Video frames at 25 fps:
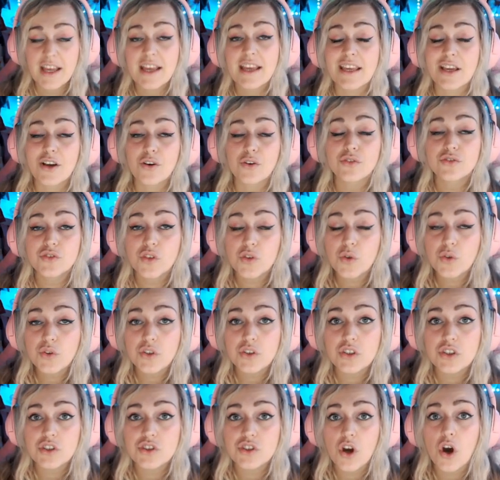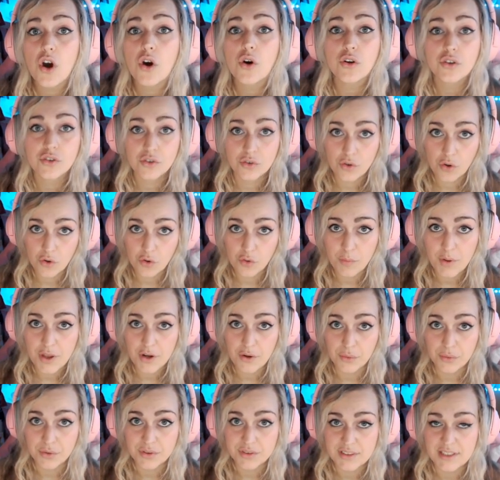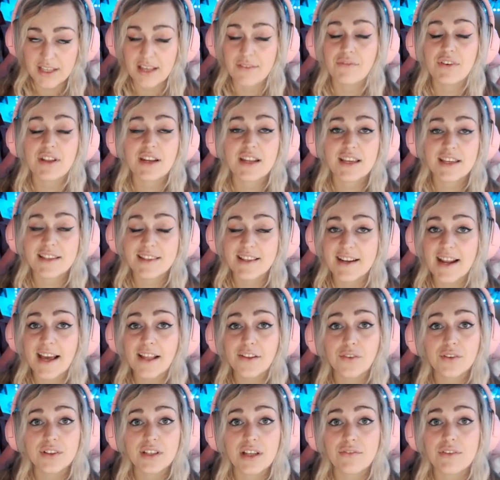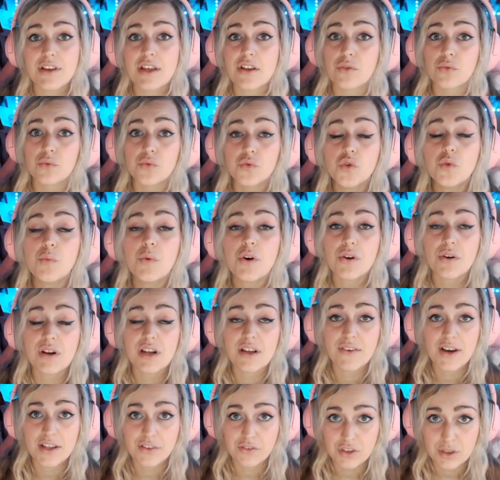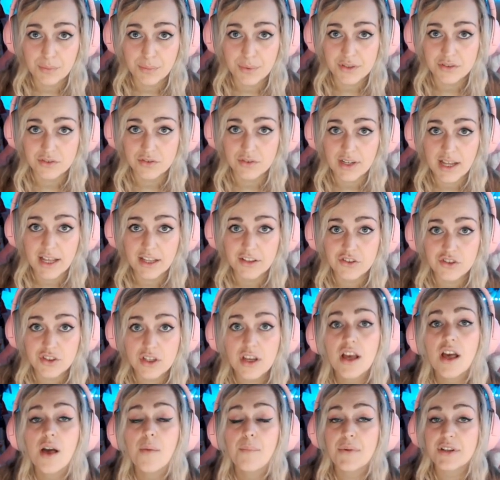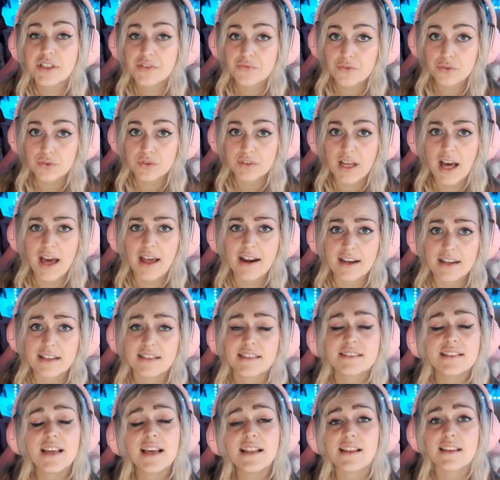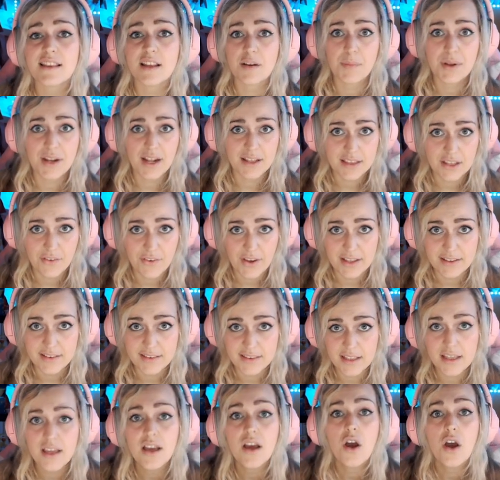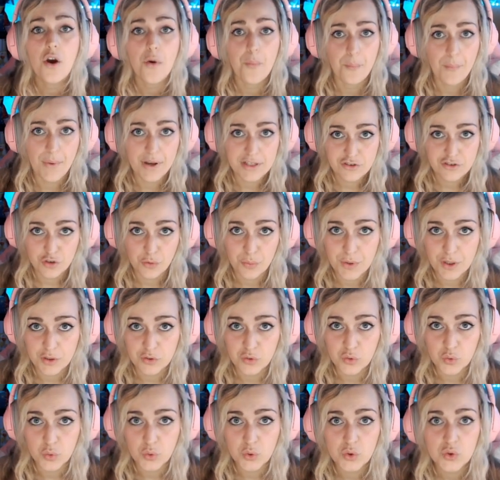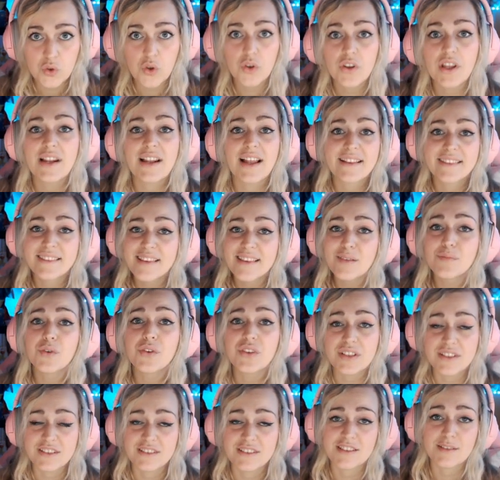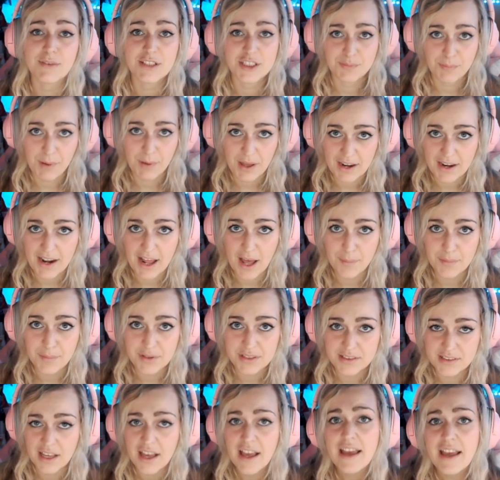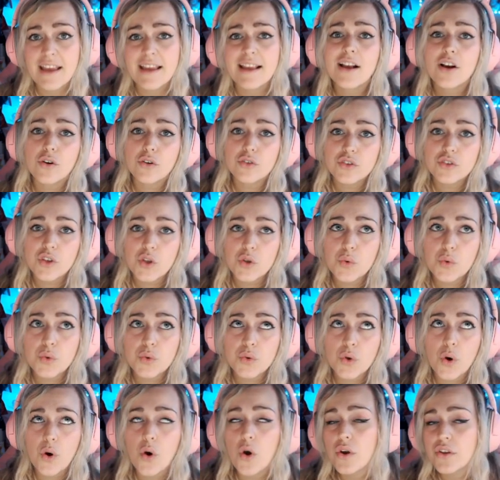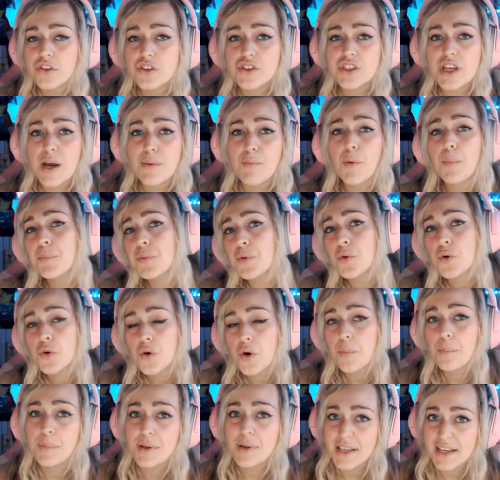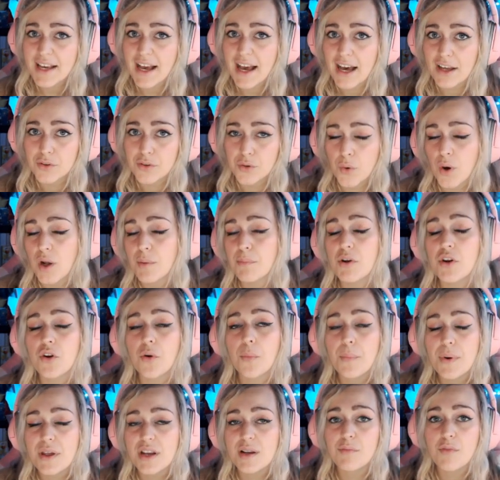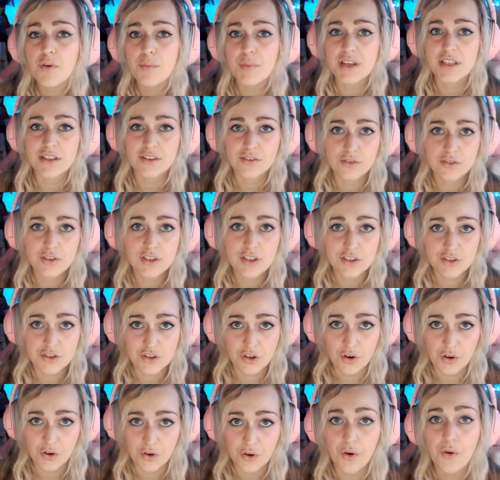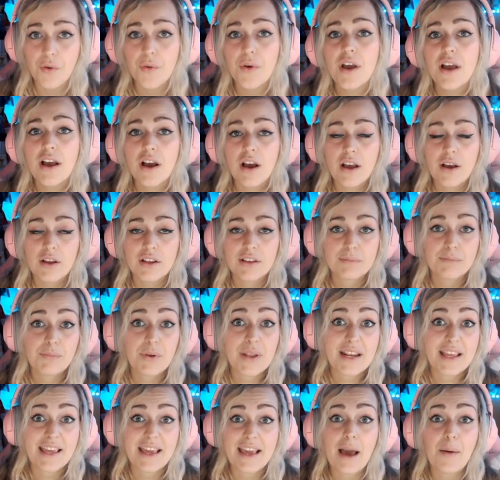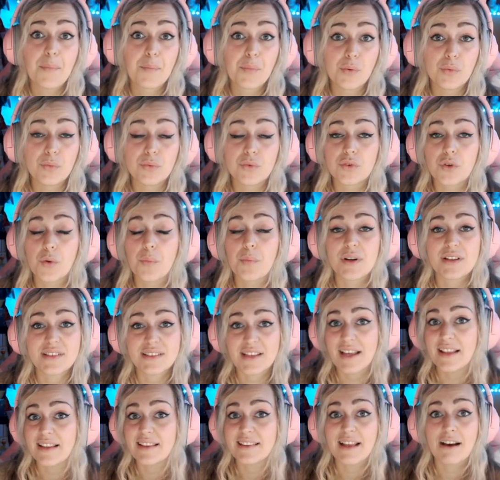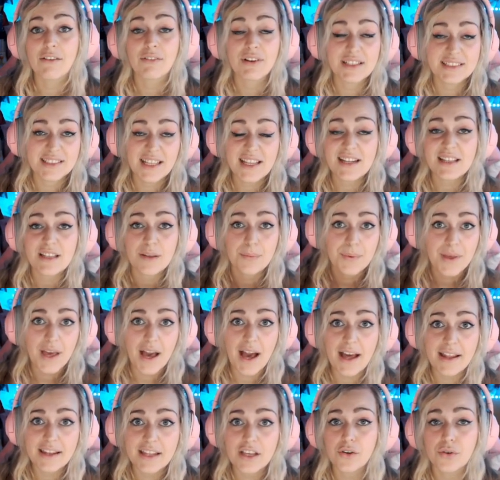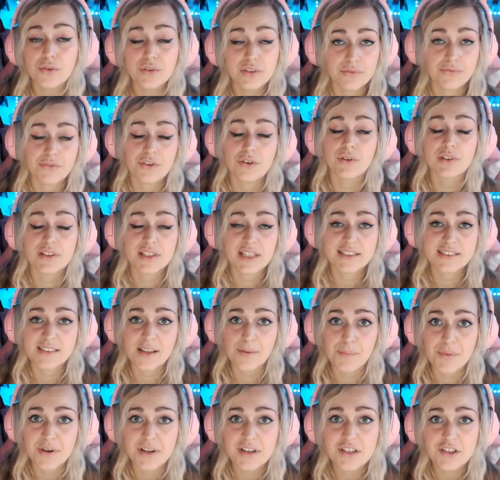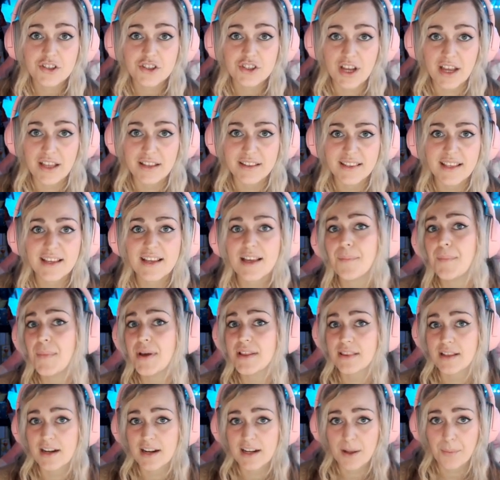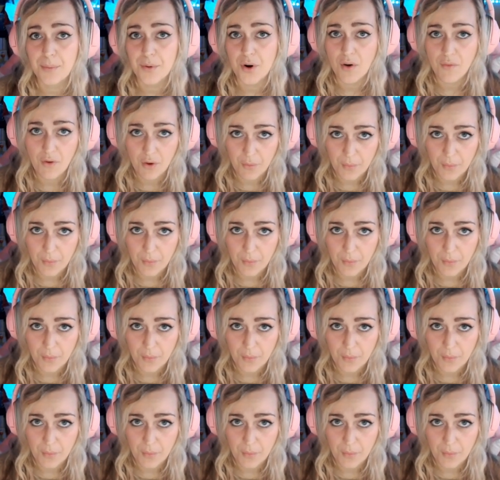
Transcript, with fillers: I contenuti di gioco sono numerosi e vi richiederanno di avere un numero elevato di personaggi per sfruttarli sia in determinati eventi, ma soprattutto nella temutissima Spiral Abyss, il contenuto diciamo più complicato, almeno per il momento, del gioco perché appunto presenta una serie di piani con difficoltà sempre crescente che mettono alla prova